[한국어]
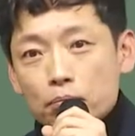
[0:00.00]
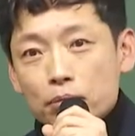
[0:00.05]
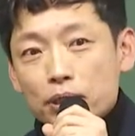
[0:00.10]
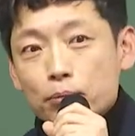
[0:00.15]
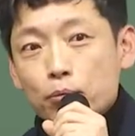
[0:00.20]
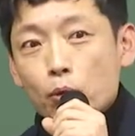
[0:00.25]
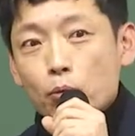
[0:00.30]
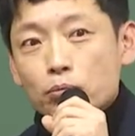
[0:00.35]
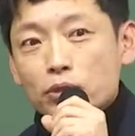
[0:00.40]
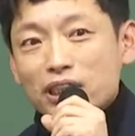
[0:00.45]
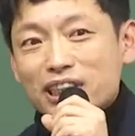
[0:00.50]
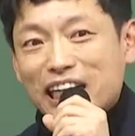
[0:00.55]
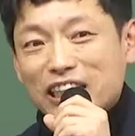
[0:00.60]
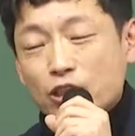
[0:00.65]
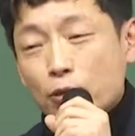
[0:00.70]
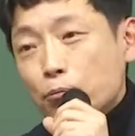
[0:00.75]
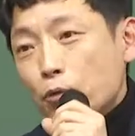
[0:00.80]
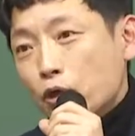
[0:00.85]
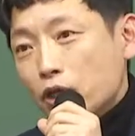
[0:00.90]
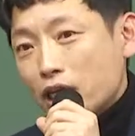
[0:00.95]
피보험자
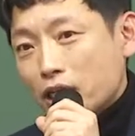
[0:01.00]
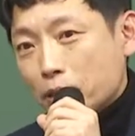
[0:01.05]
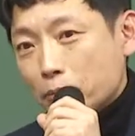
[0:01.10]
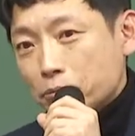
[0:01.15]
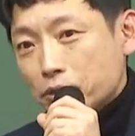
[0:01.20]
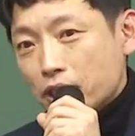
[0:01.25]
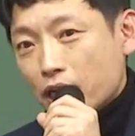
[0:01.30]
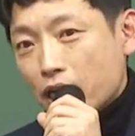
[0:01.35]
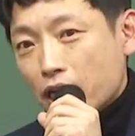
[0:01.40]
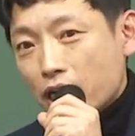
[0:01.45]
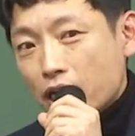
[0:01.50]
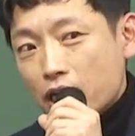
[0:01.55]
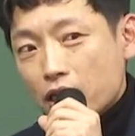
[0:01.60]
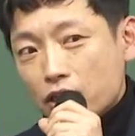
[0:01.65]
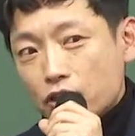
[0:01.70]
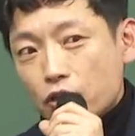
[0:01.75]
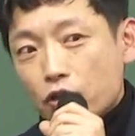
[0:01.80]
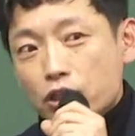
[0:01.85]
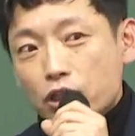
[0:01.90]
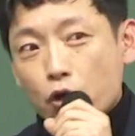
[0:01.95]
5명이나 됩니다.
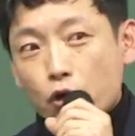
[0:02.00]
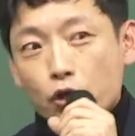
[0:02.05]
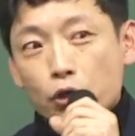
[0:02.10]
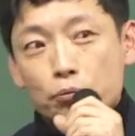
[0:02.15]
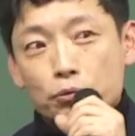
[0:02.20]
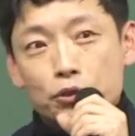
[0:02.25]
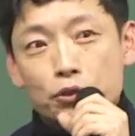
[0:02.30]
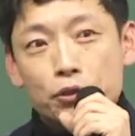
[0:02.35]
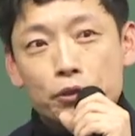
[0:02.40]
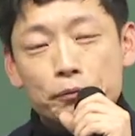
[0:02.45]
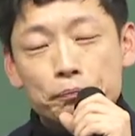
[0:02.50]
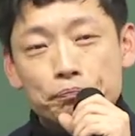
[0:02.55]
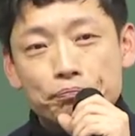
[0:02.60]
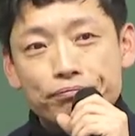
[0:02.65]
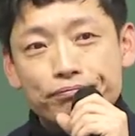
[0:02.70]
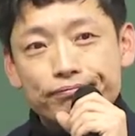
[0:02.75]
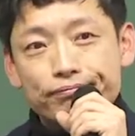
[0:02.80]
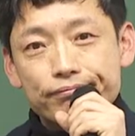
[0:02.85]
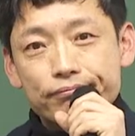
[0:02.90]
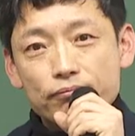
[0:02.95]
그러니까 어렵죠.
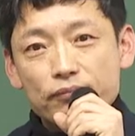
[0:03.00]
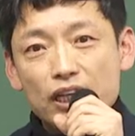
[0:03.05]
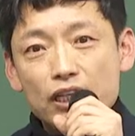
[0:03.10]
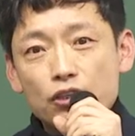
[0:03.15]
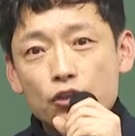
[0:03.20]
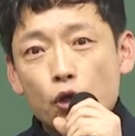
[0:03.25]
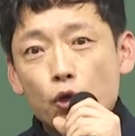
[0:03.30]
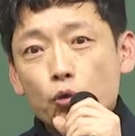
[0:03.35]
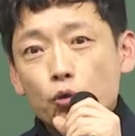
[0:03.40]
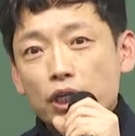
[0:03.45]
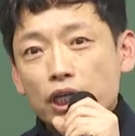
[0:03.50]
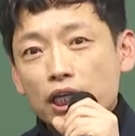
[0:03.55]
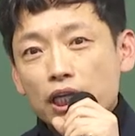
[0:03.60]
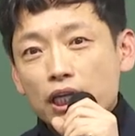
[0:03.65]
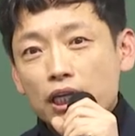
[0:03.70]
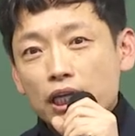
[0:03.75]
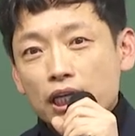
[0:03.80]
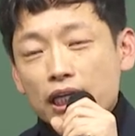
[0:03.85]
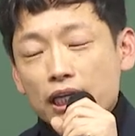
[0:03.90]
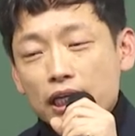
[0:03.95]
더욱이
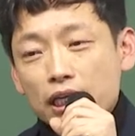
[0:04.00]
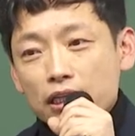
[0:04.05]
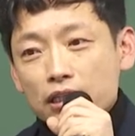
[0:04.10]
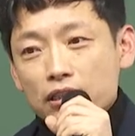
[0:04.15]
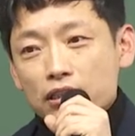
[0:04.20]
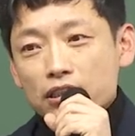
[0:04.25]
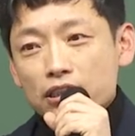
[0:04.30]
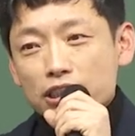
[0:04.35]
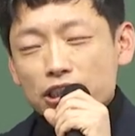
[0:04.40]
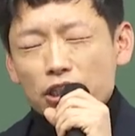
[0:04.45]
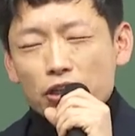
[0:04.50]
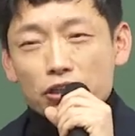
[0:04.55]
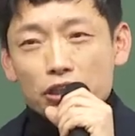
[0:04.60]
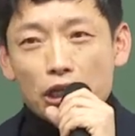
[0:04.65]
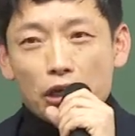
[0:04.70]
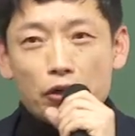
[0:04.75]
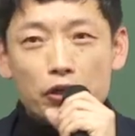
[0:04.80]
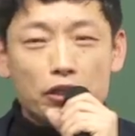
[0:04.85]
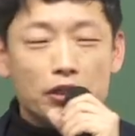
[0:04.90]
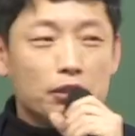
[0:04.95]

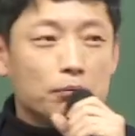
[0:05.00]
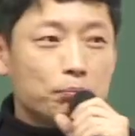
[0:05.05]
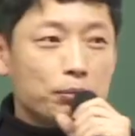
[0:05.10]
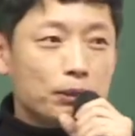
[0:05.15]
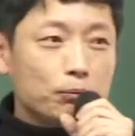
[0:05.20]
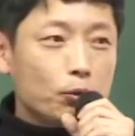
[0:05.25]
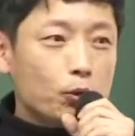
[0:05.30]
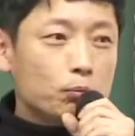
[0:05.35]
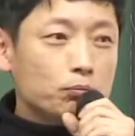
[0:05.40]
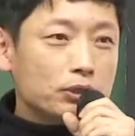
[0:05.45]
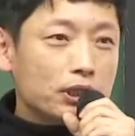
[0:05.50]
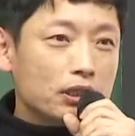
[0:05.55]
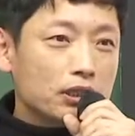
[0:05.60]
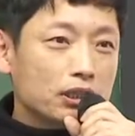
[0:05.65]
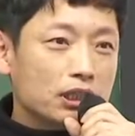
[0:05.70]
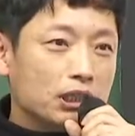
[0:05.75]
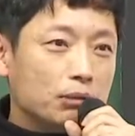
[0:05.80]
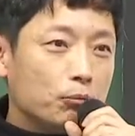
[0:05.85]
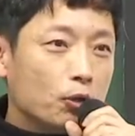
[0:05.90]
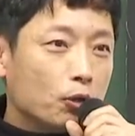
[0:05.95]
특정되어 있는
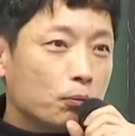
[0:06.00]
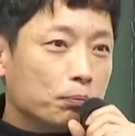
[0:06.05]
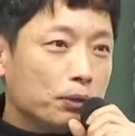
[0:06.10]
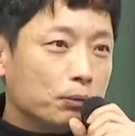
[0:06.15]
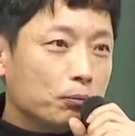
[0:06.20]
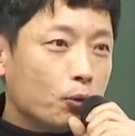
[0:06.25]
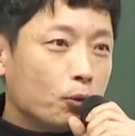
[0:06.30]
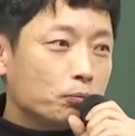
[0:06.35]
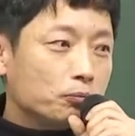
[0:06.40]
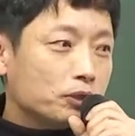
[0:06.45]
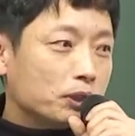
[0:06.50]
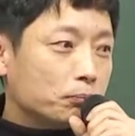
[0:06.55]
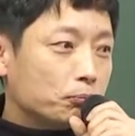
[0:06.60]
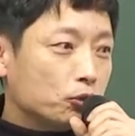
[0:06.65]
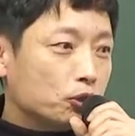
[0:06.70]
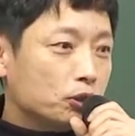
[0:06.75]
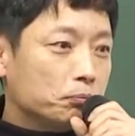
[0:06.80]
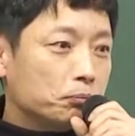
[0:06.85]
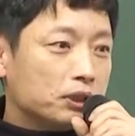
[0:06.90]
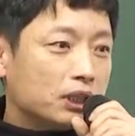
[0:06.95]
피보험자는 김영
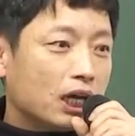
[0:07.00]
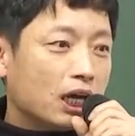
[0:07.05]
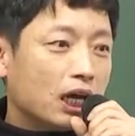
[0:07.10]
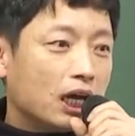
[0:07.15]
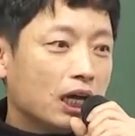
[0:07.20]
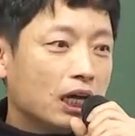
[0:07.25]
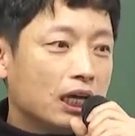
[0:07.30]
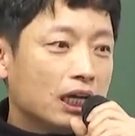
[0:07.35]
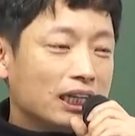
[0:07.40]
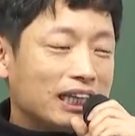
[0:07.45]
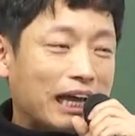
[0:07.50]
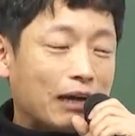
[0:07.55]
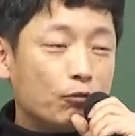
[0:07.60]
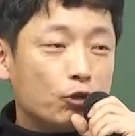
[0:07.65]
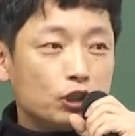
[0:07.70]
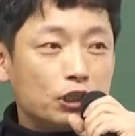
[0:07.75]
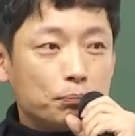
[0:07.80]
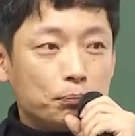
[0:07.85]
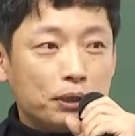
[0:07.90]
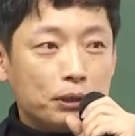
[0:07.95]
피보험자뿐입니다.
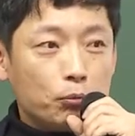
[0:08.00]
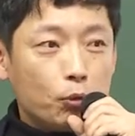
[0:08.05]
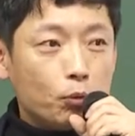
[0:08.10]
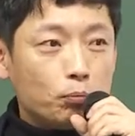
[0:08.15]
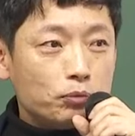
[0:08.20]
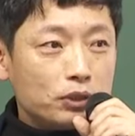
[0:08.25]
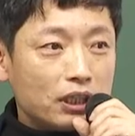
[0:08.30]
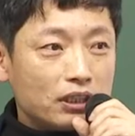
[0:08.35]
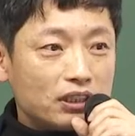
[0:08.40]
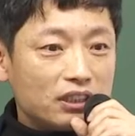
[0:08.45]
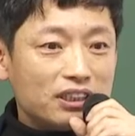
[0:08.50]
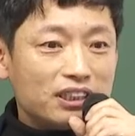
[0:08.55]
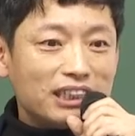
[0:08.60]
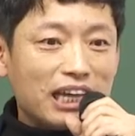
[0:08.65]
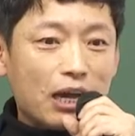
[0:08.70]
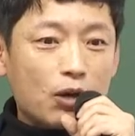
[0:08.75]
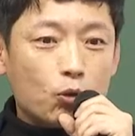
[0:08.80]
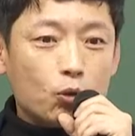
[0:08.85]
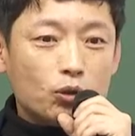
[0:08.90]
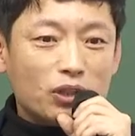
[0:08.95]
나머지 피보험자들은
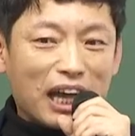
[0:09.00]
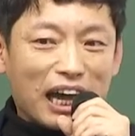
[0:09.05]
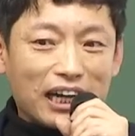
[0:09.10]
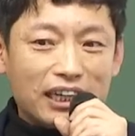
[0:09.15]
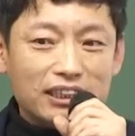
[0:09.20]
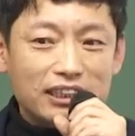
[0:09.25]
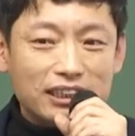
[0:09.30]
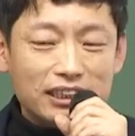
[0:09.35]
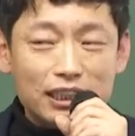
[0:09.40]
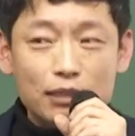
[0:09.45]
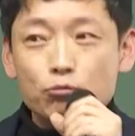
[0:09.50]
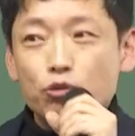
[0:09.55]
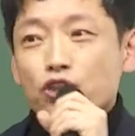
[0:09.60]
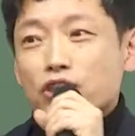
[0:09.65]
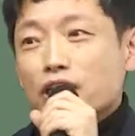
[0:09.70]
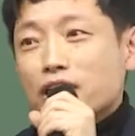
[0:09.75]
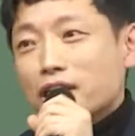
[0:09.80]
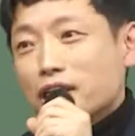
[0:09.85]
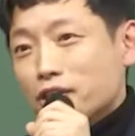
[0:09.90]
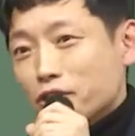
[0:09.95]
사고 당시에
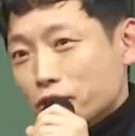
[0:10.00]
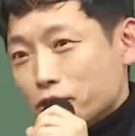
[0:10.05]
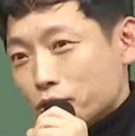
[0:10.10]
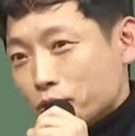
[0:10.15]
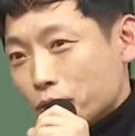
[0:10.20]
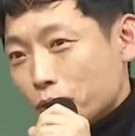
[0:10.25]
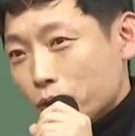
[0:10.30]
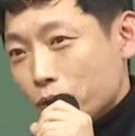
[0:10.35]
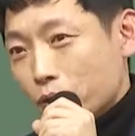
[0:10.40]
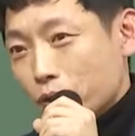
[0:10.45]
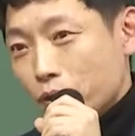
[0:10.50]
문제가 되는 거죠.